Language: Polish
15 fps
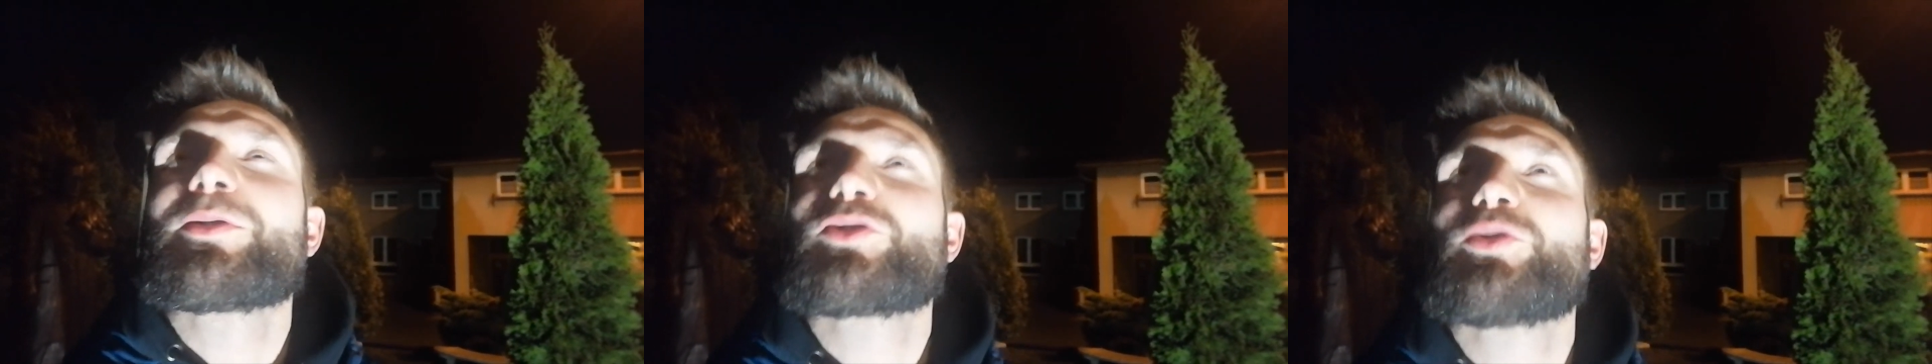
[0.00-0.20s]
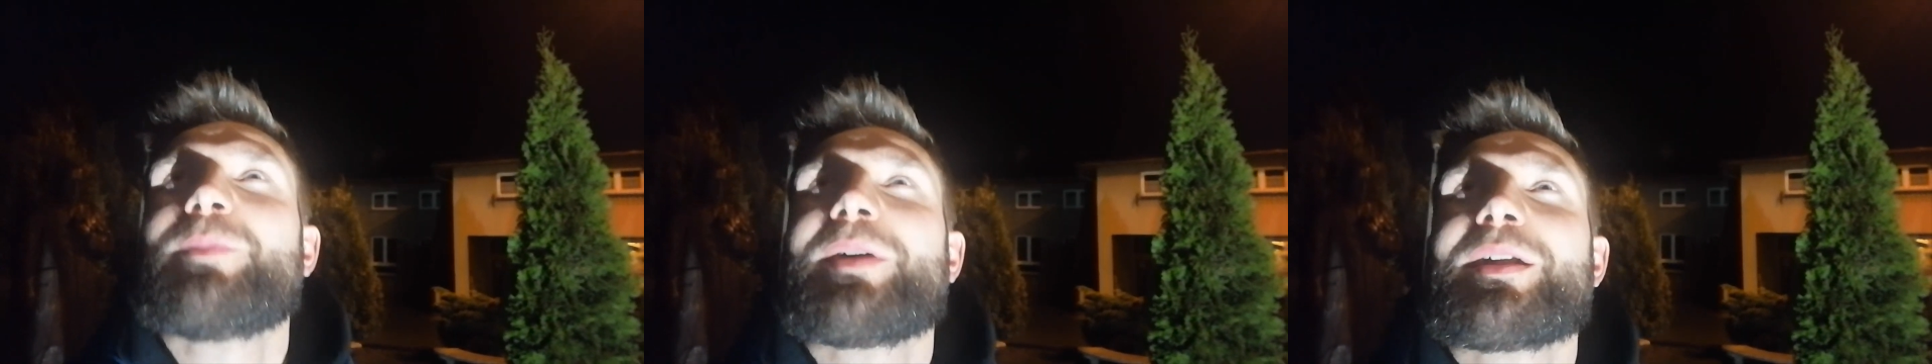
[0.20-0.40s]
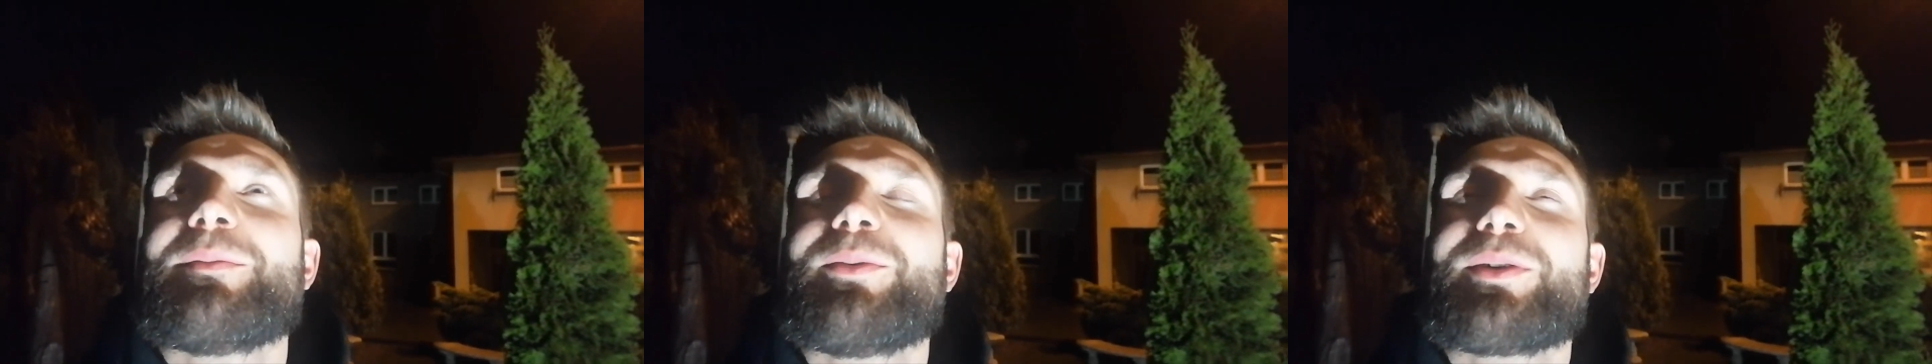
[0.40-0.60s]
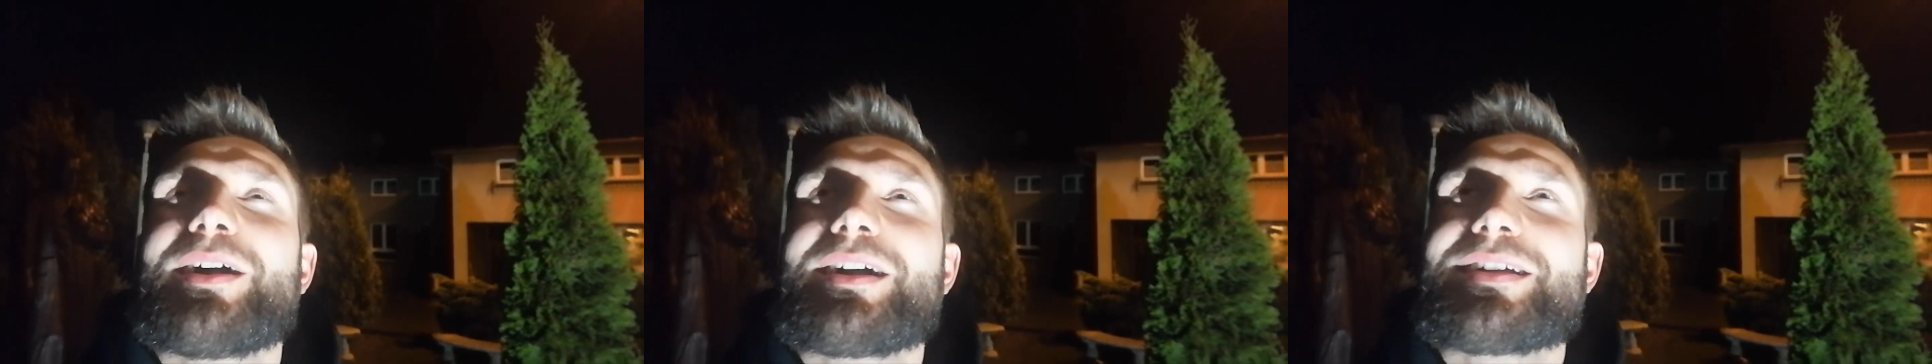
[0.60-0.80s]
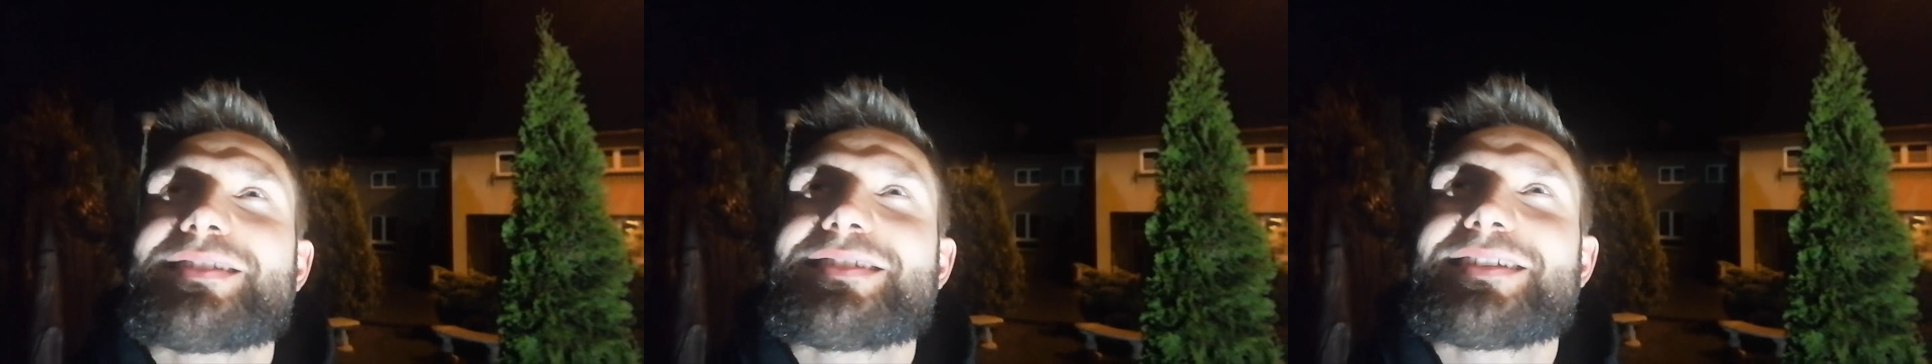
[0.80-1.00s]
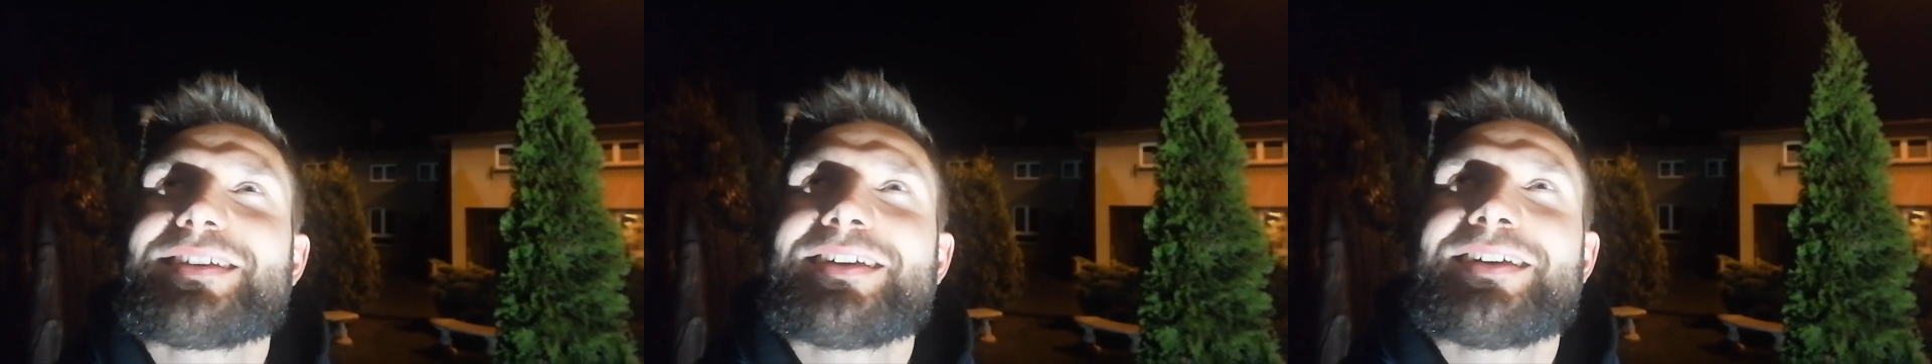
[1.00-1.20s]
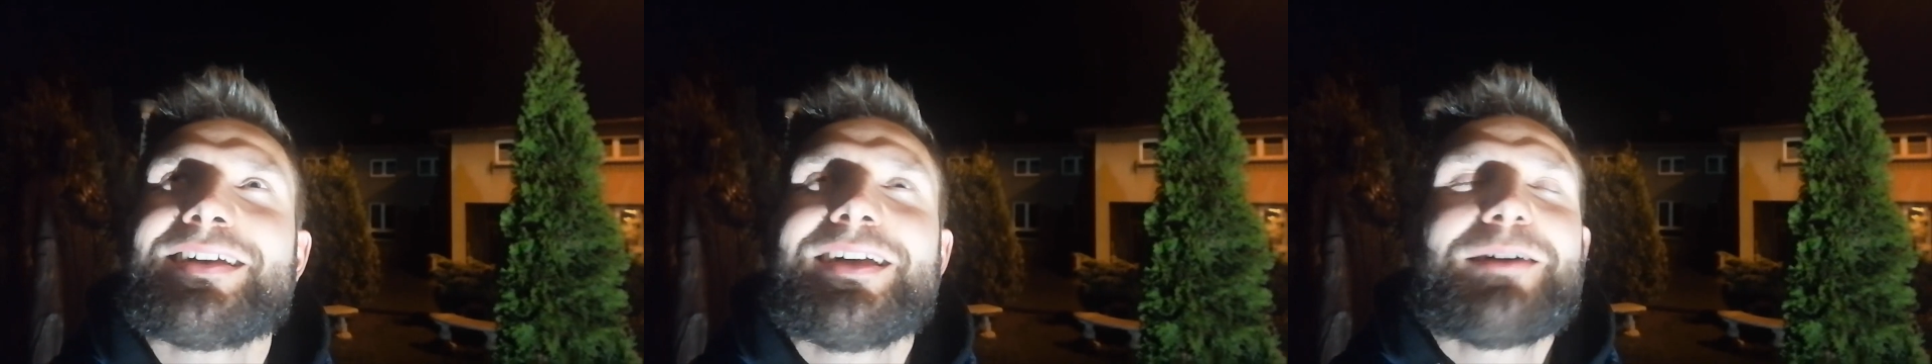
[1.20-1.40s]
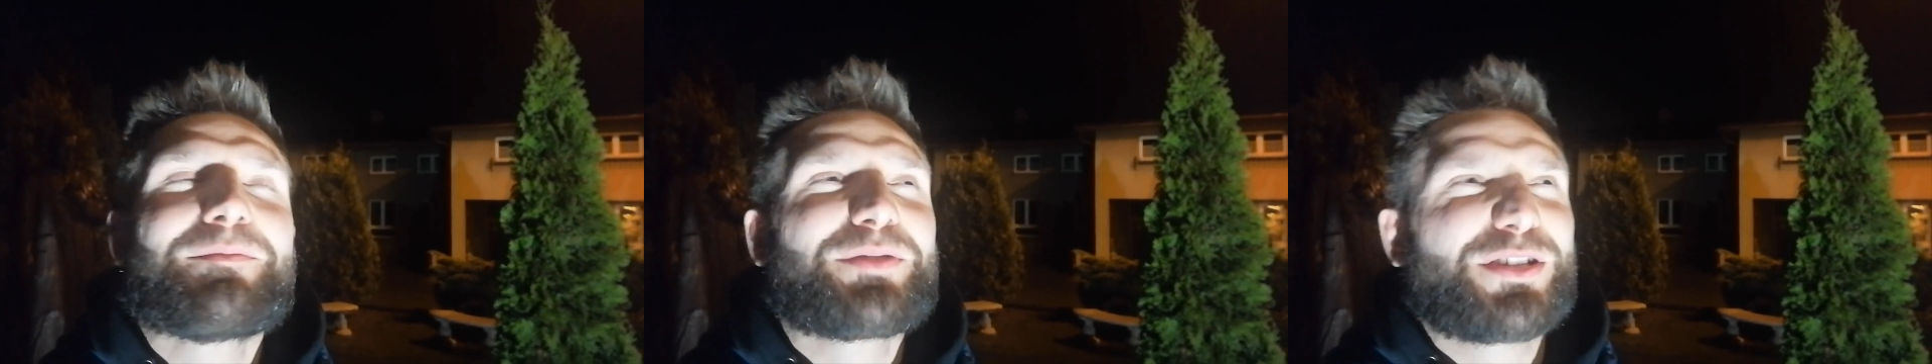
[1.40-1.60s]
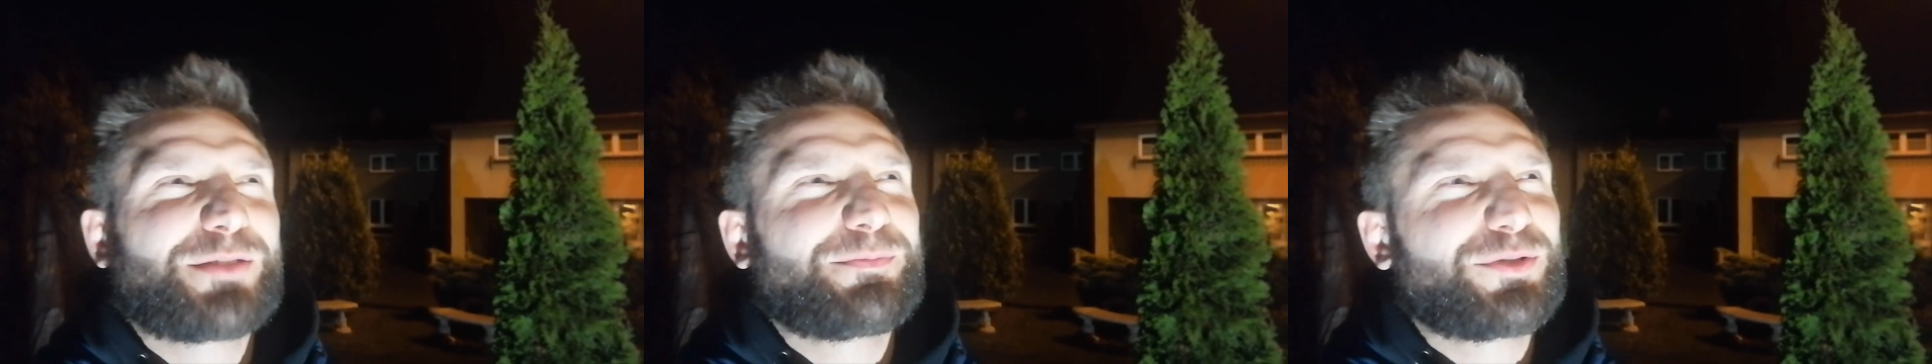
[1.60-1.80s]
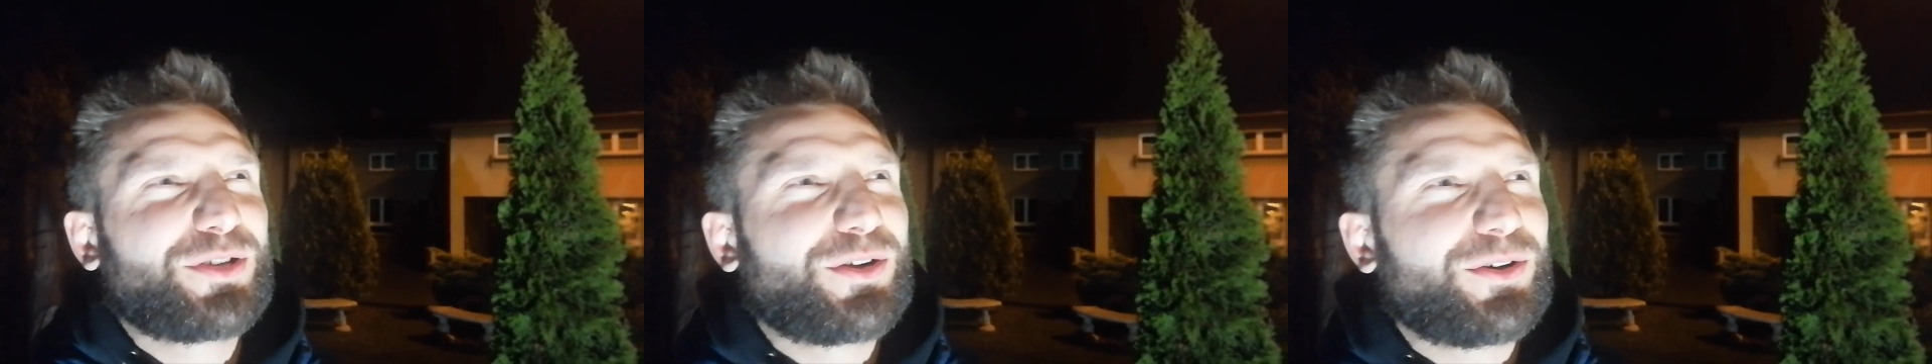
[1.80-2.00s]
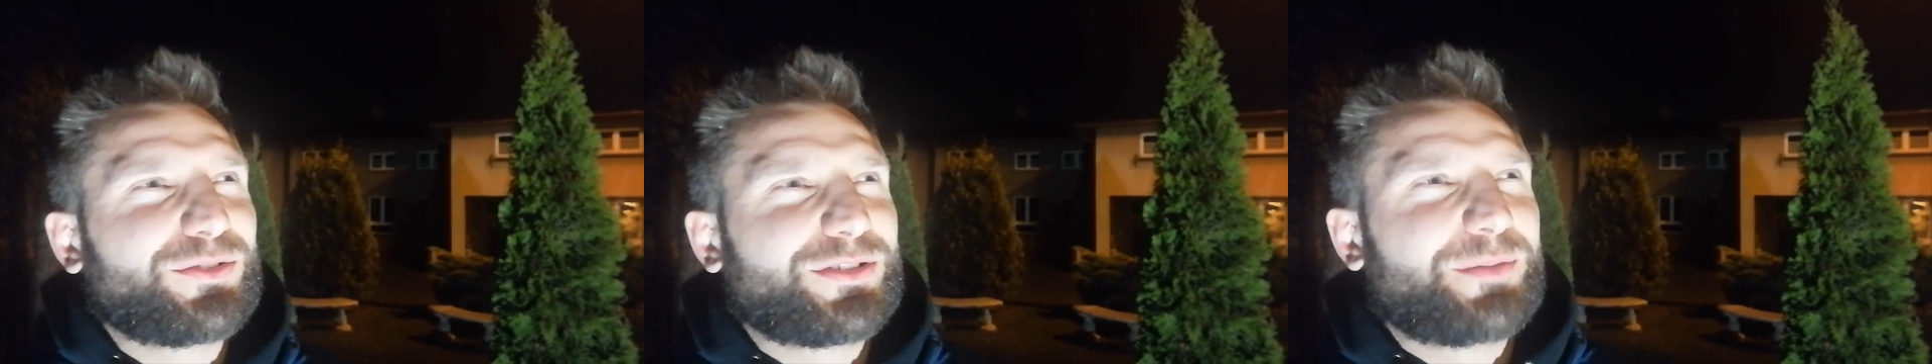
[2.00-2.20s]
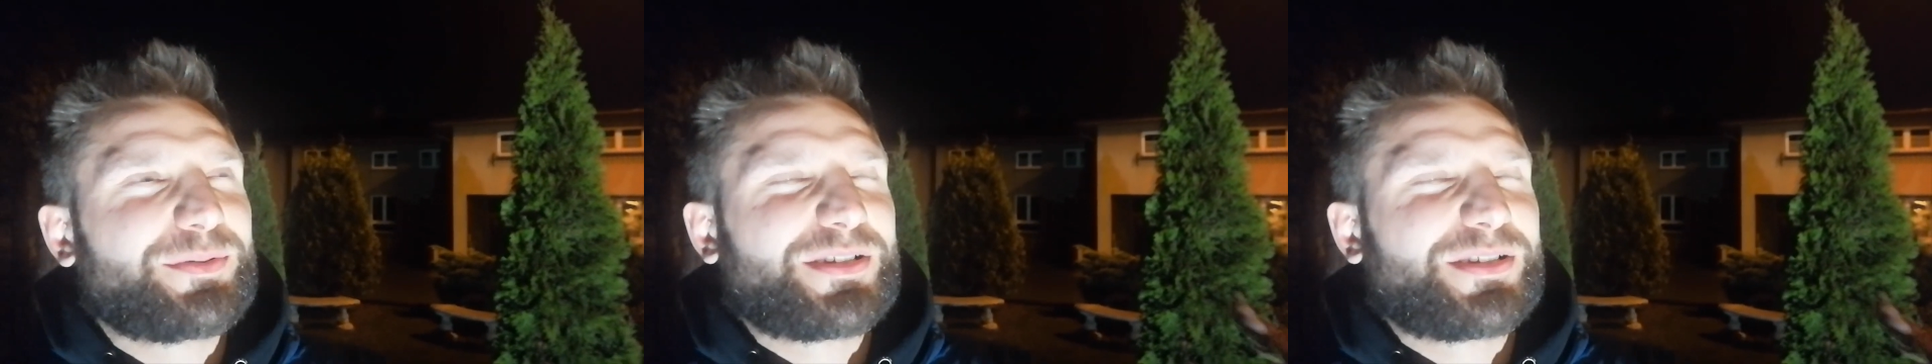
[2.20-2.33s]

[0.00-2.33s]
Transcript: po prostu Pana Boga, gdzie przez przyrodę,